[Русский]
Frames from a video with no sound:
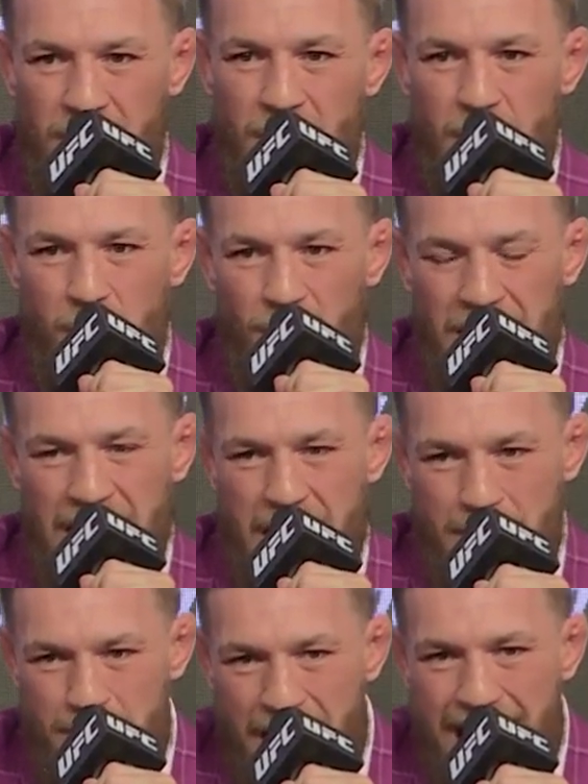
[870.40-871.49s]
Он то и дело
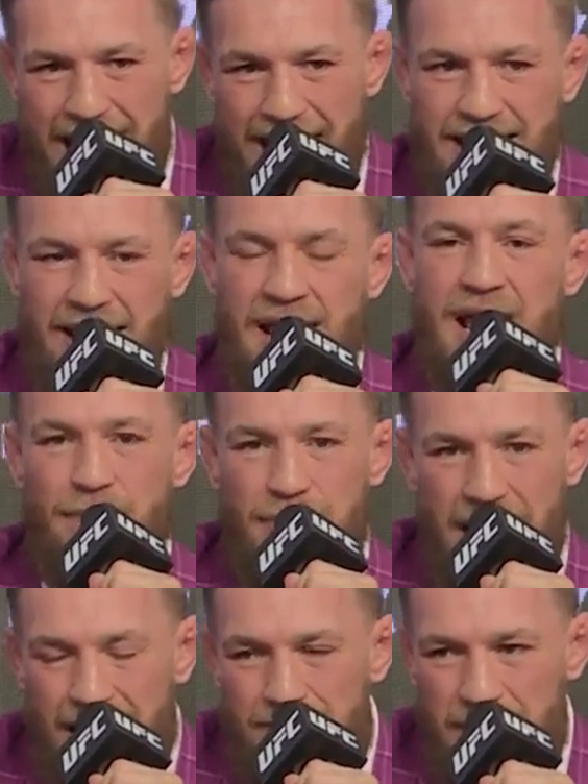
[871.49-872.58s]
просто оскорблял
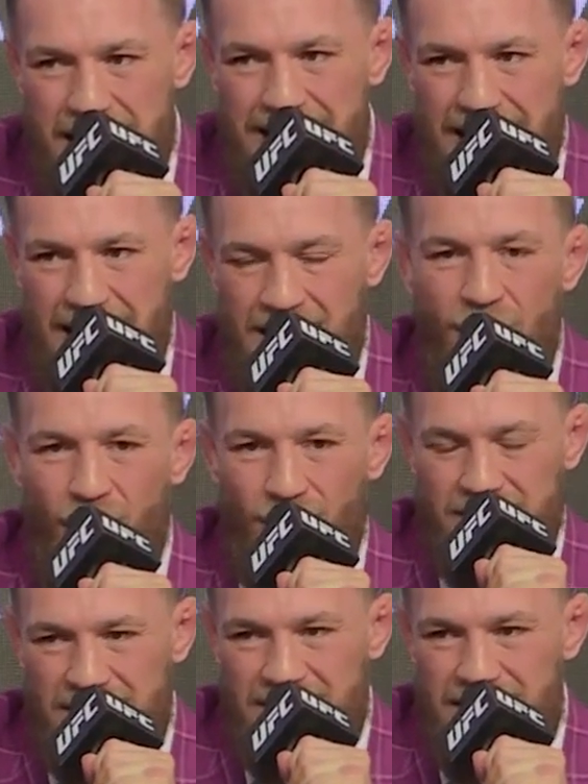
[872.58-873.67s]
Нурмагомедова, его семью и религию,